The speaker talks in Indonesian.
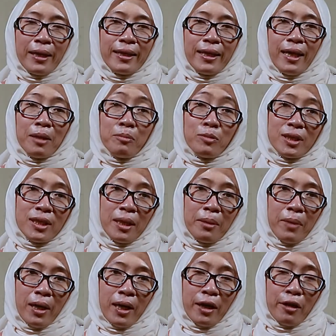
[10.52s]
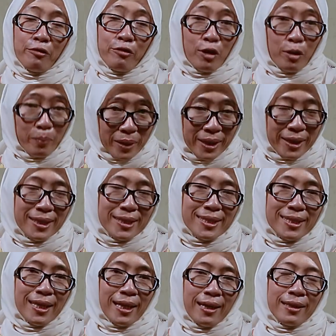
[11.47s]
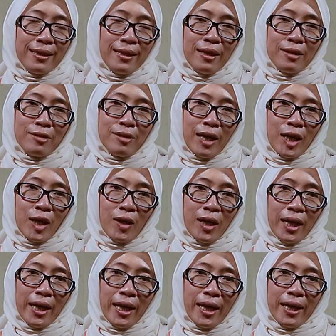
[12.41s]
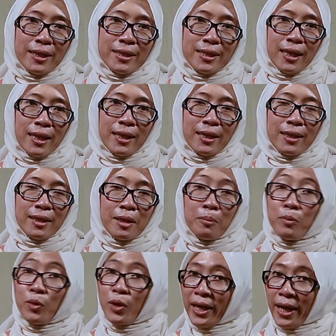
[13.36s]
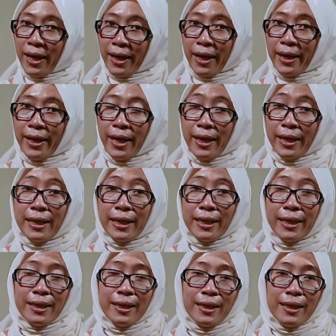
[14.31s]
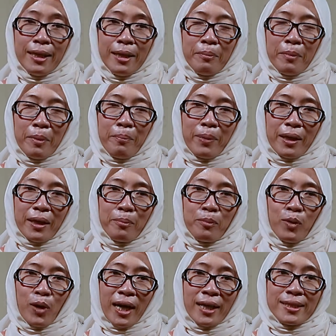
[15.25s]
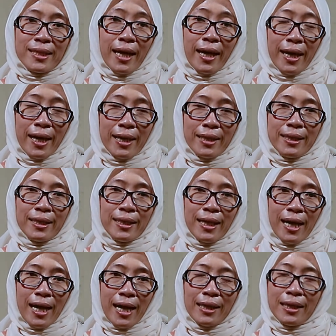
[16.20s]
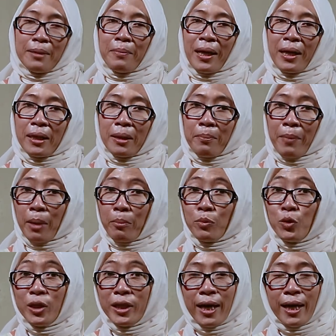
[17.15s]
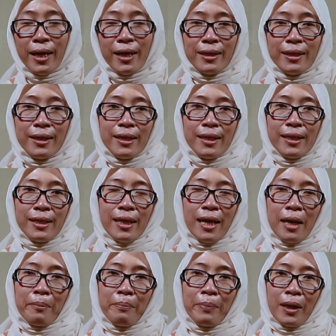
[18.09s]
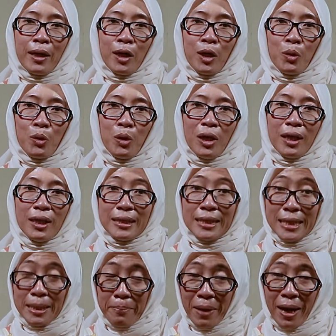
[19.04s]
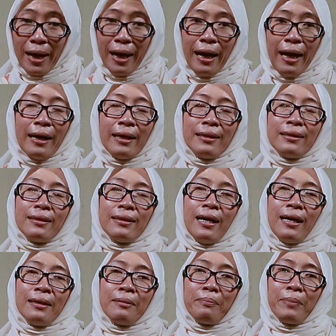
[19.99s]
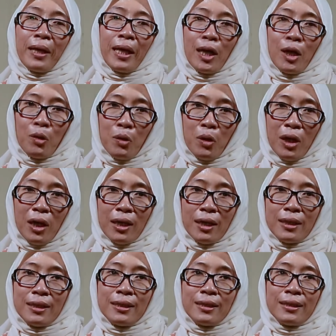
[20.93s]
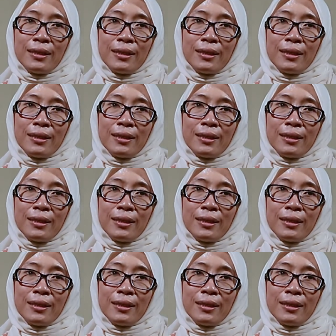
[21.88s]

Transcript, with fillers: Pelatihan Muslimah Reformis yang dilakukan oleh Yayasan e, Mulia Raya ini mempertemukan saya dengan teman-teman muda yang penuh e, semangat dan penuh e,